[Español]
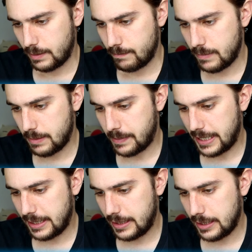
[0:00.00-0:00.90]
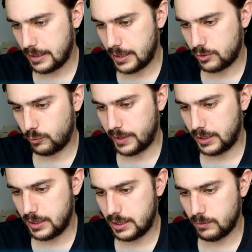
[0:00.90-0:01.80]
Me parece
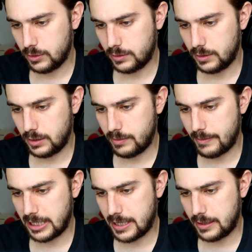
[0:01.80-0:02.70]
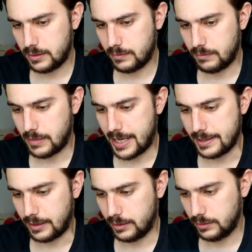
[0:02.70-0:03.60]
estupendísimo. Y voy a matar a... Ahí
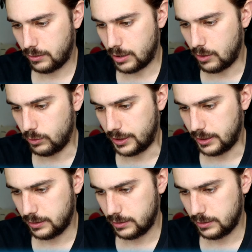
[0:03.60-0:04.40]
está, con la ulti.